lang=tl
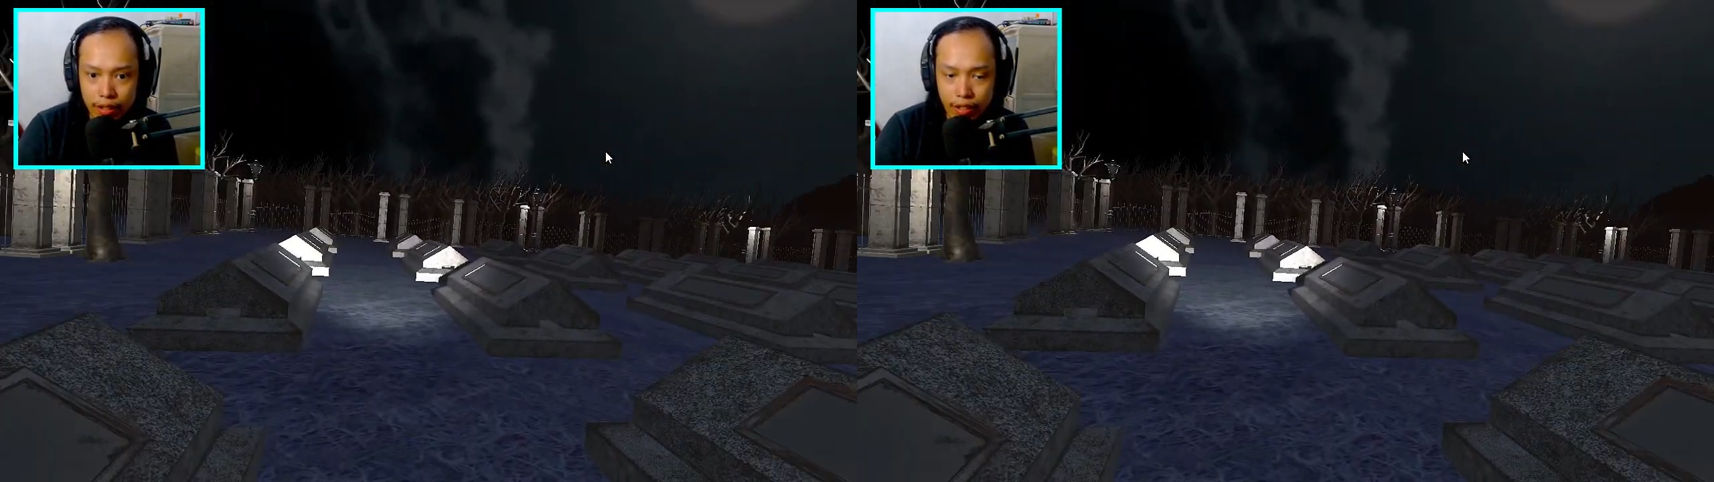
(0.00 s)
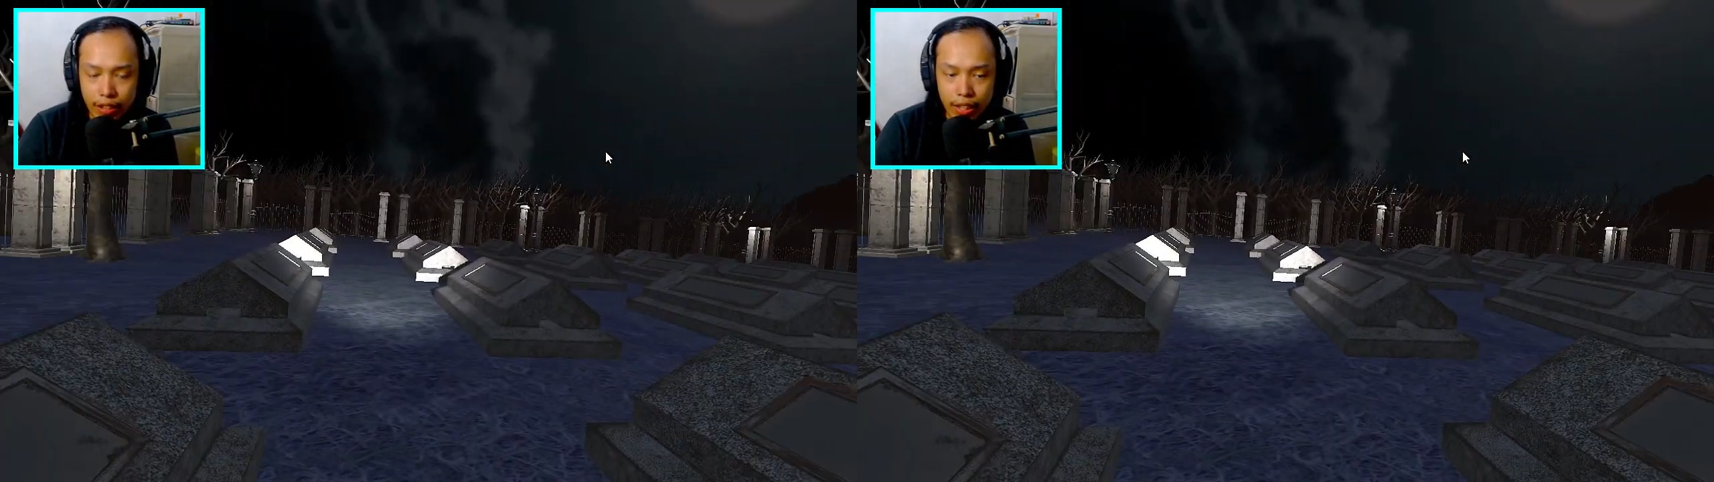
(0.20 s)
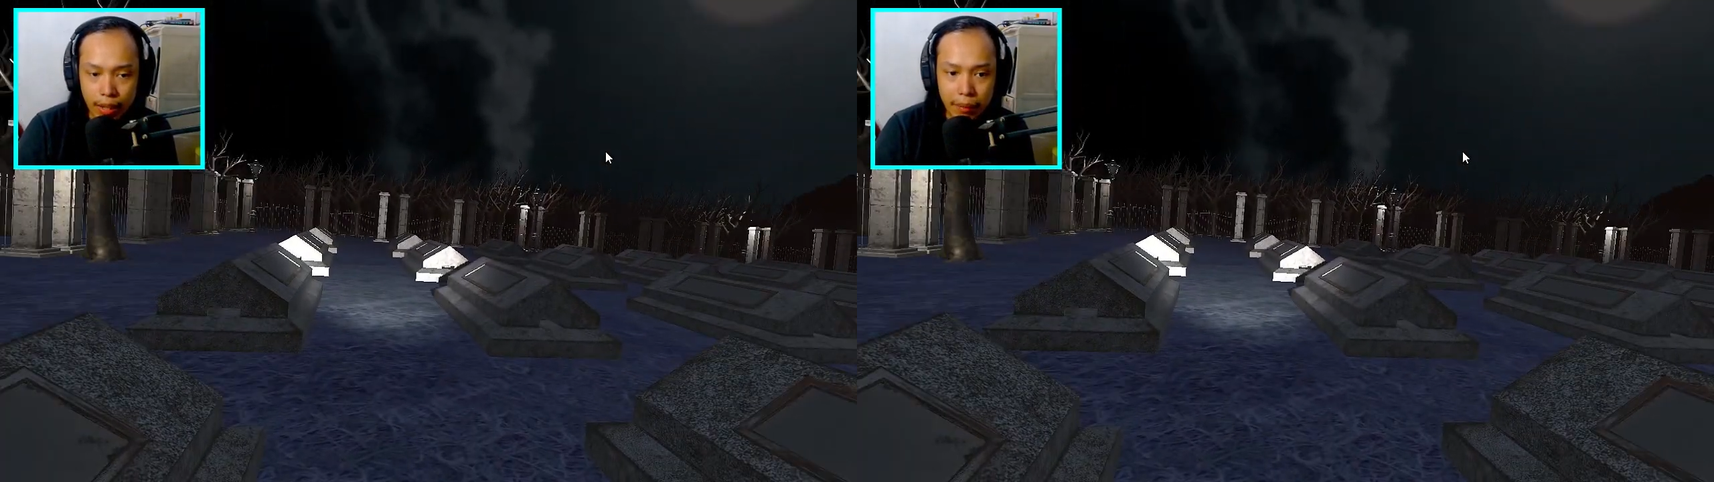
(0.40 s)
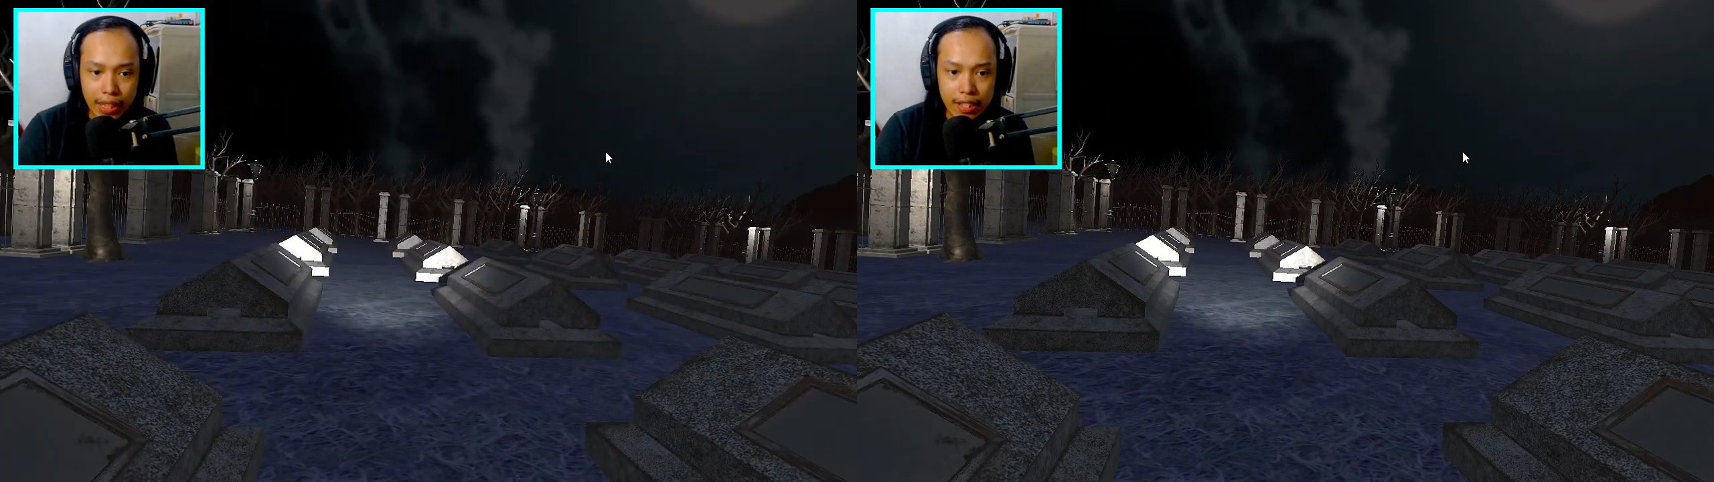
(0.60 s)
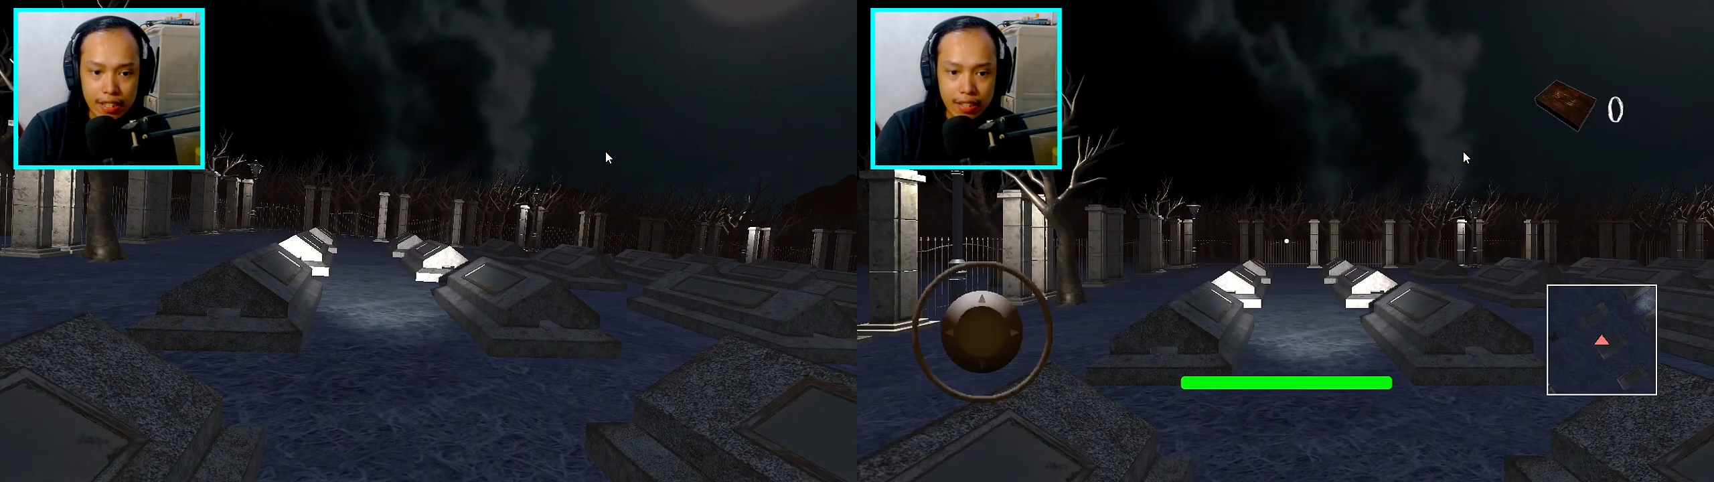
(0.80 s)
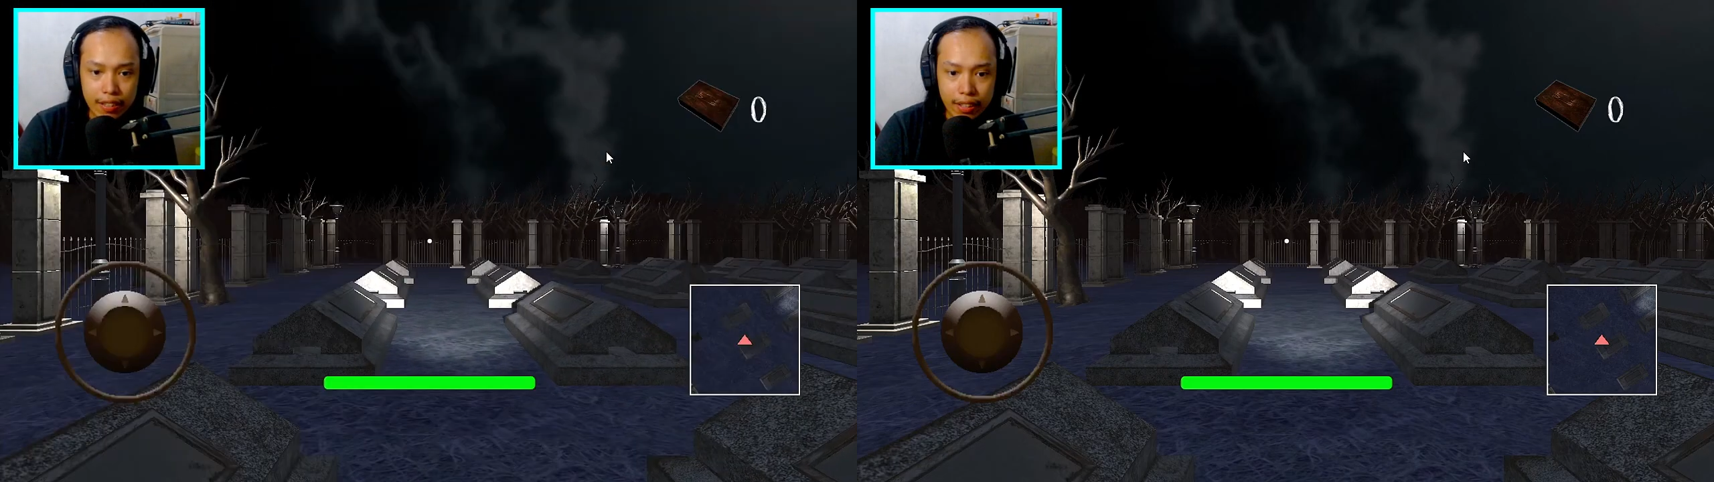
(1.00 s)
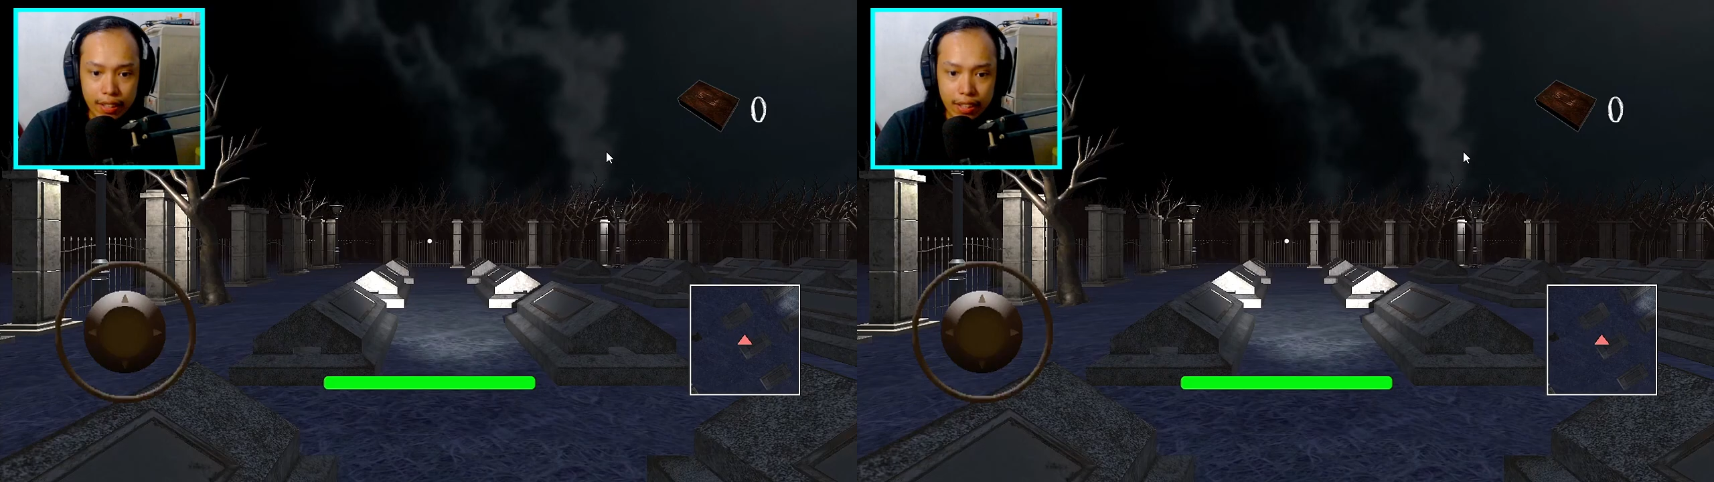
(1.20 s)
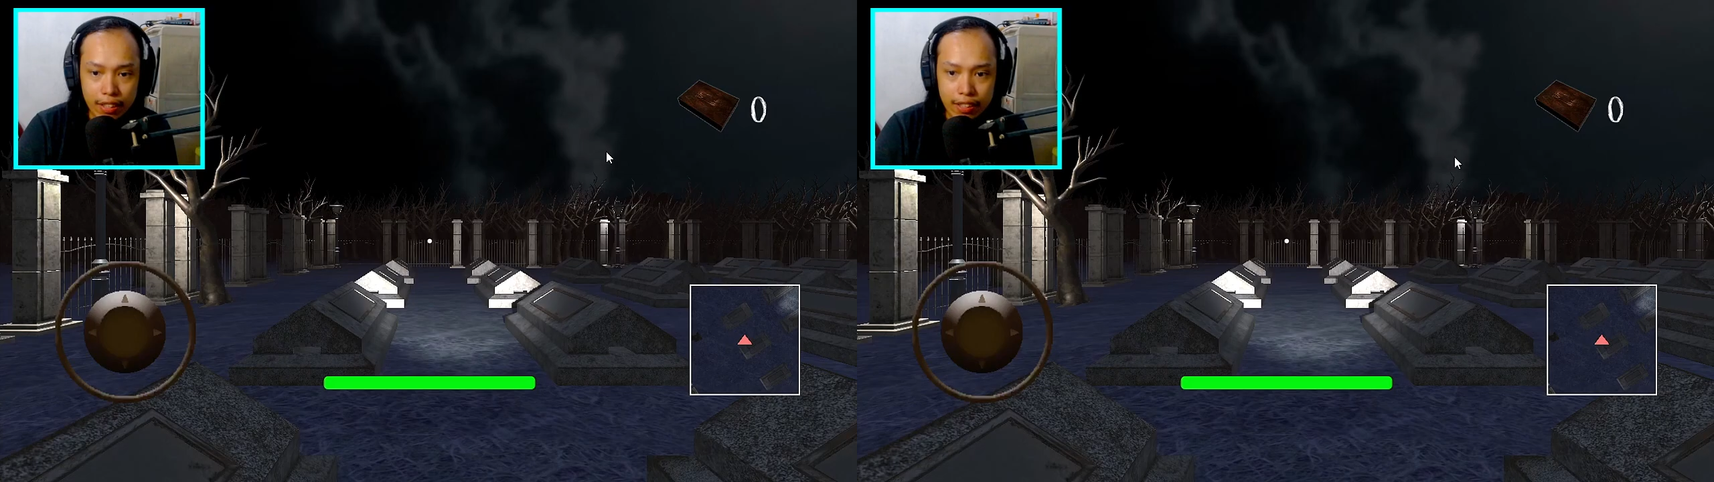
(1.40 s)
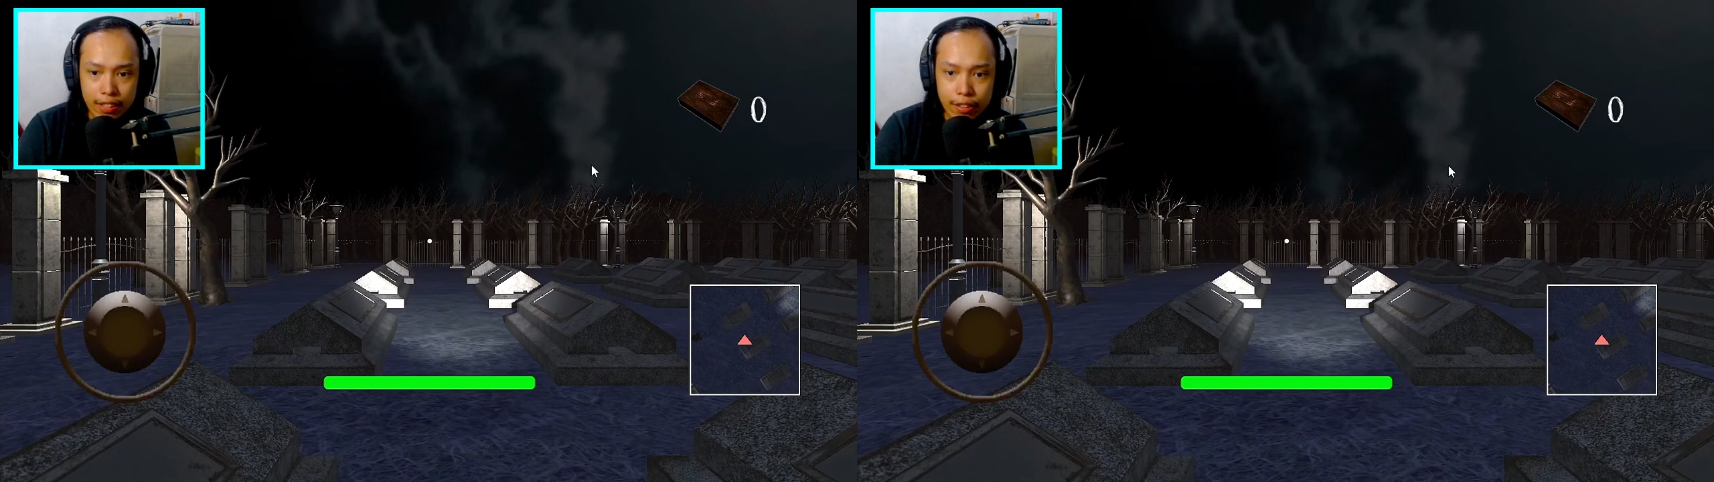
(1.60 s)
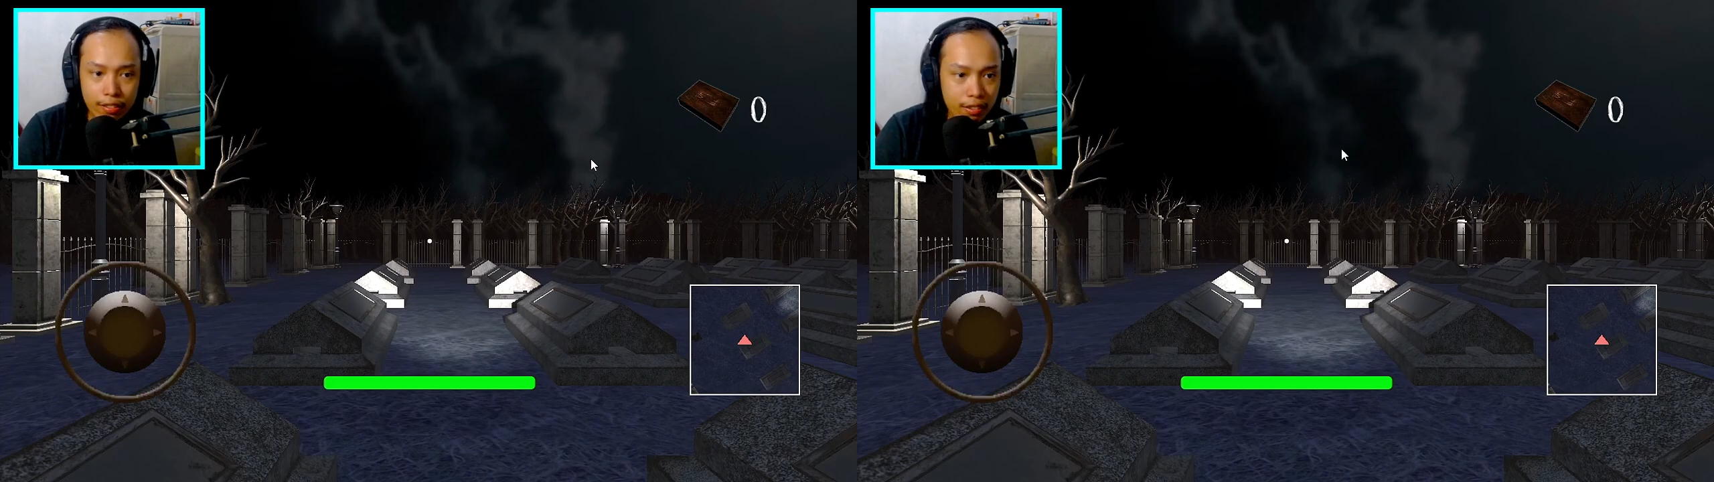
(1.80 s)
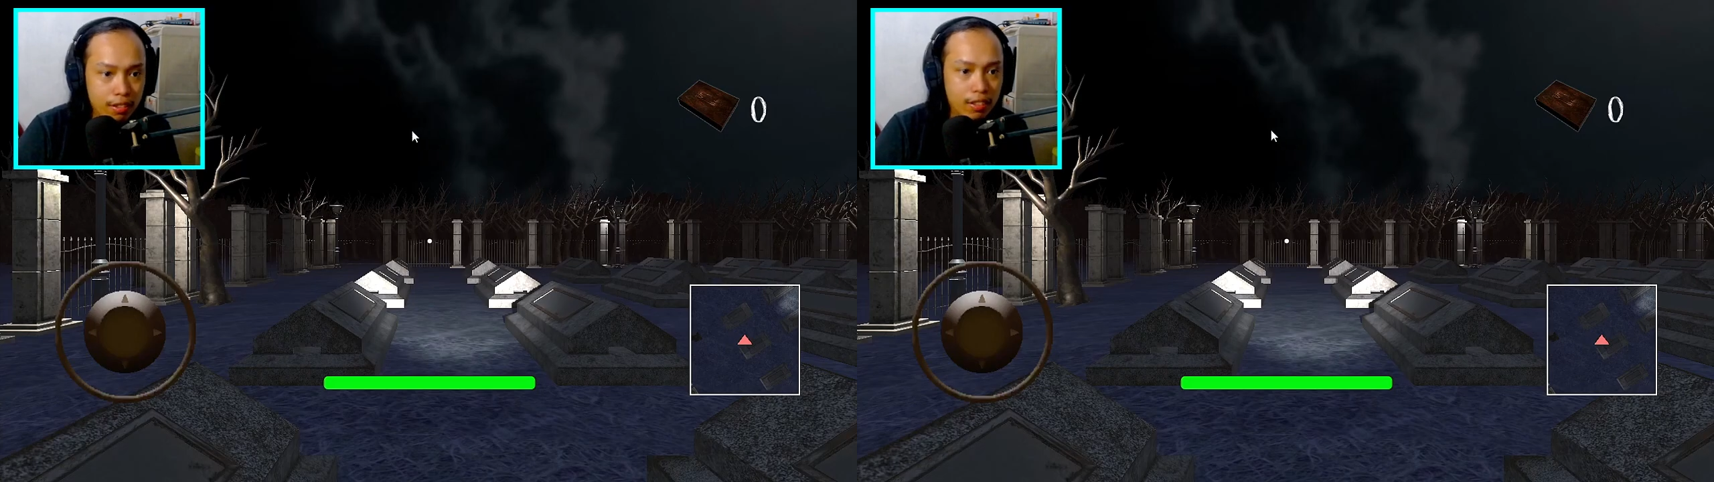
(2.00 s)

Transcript: Ah, what? Nagpakita sila rin na? Saan yun?